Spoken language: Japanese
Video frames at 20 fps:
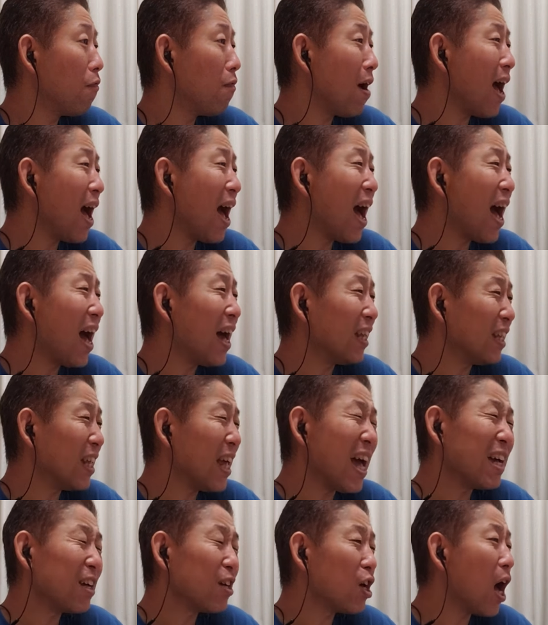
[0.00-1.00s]
ま
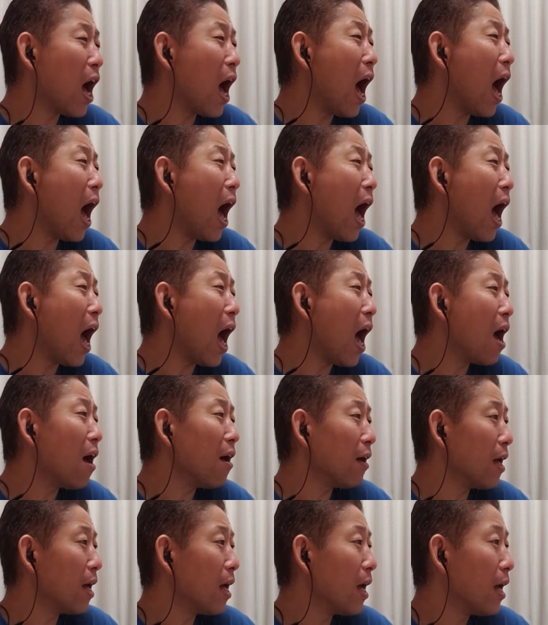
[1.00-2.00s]
だ
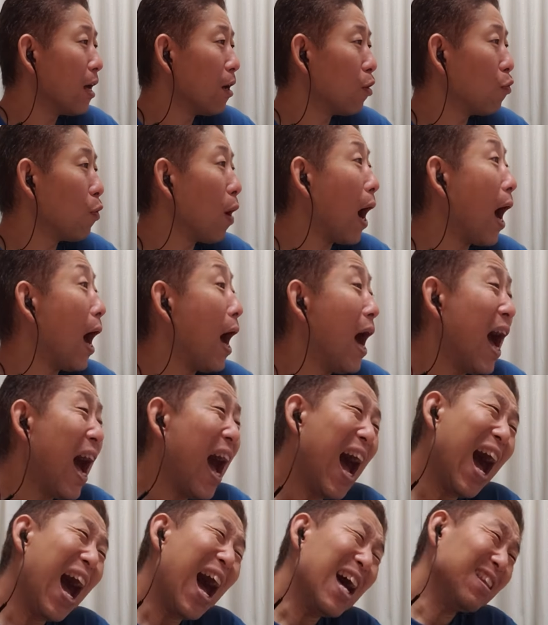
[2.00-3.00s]
か、わ、あ
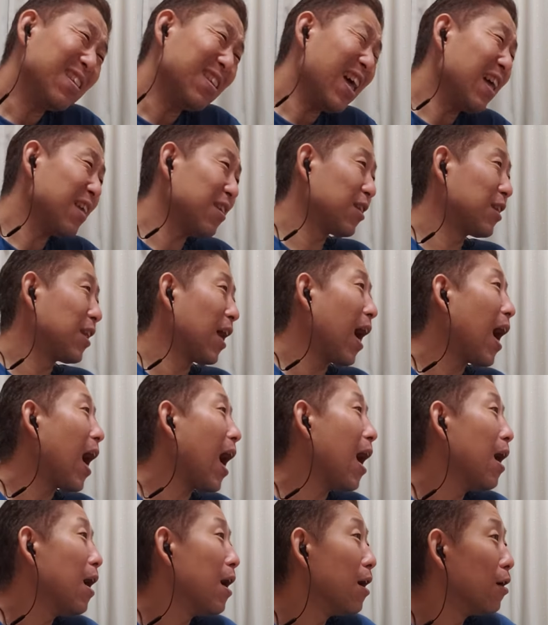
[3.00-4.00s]
ぜ、た
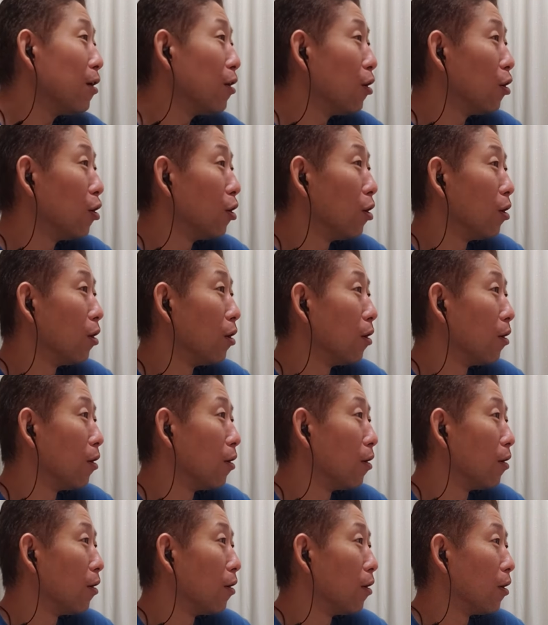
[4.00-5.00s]
か。
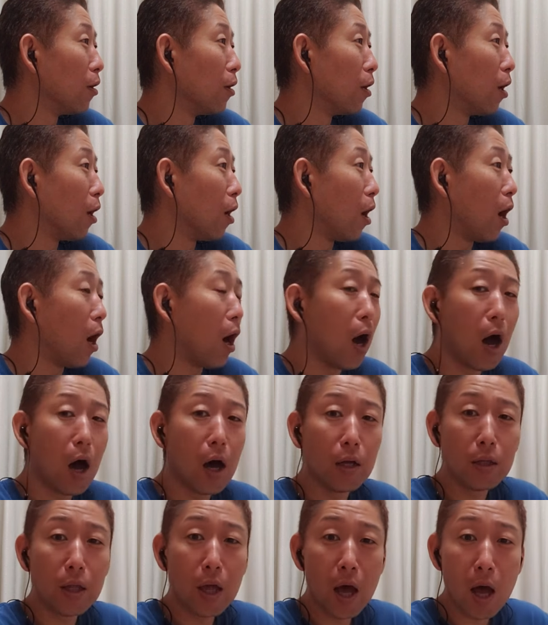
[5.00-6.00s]

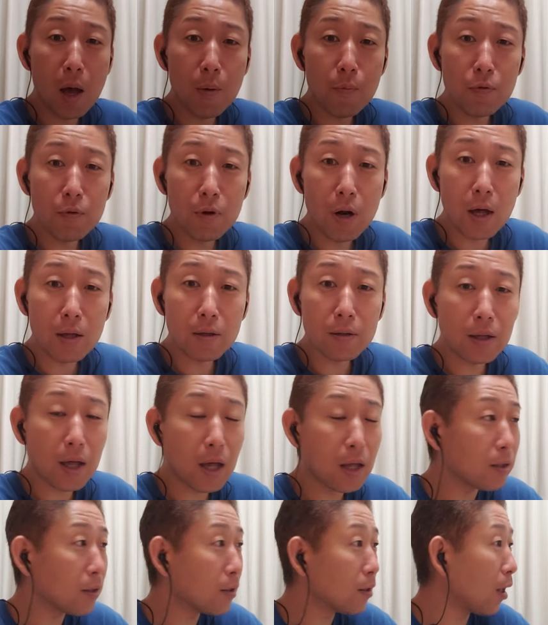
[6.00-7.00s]
花村
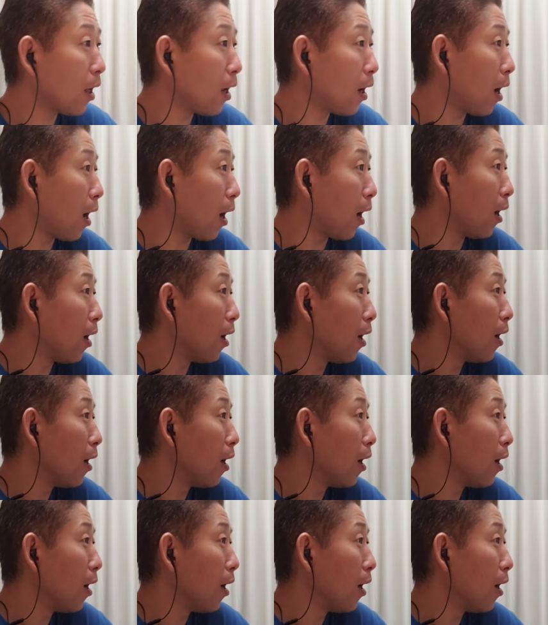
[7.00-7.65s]
さんたら、